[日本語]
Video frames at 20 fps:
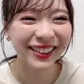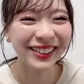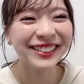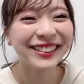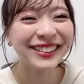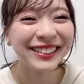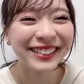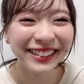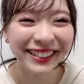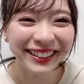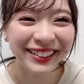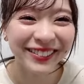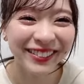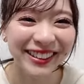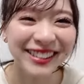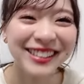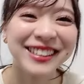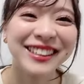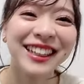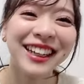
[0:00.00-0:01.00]
本当に行き
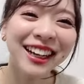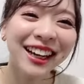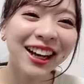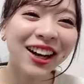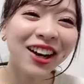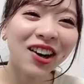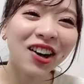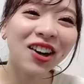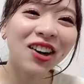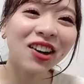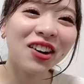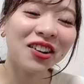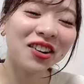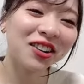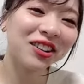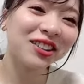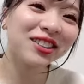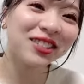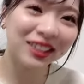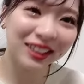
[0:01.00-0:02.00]
ます
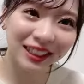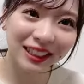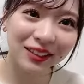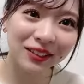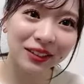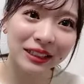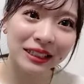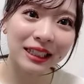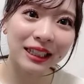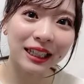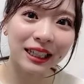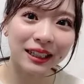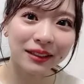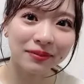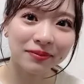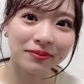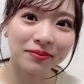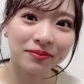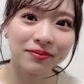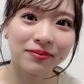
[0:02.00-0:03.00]
本当に行きますか
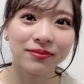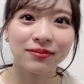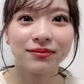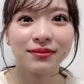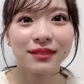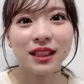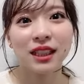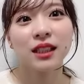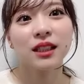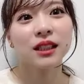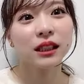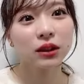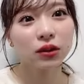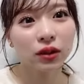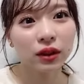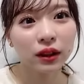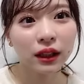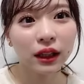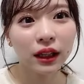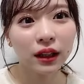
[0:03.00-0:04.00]
ら写真
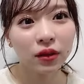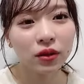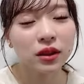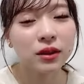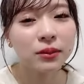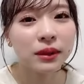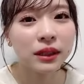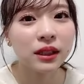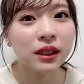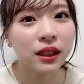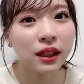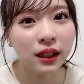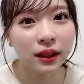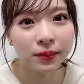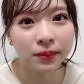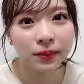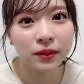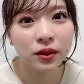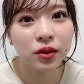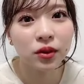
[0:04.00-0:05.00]
撮って載せますから
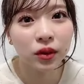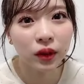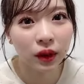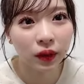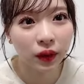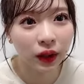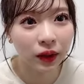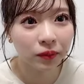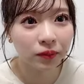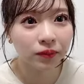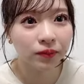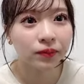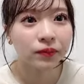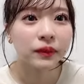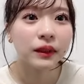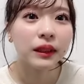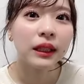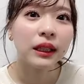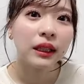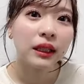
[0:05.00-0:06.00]
その時は
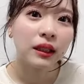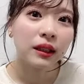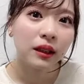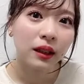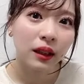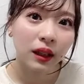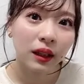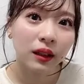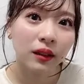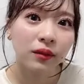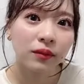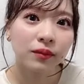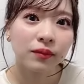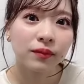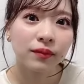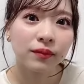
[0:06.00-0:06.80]
はい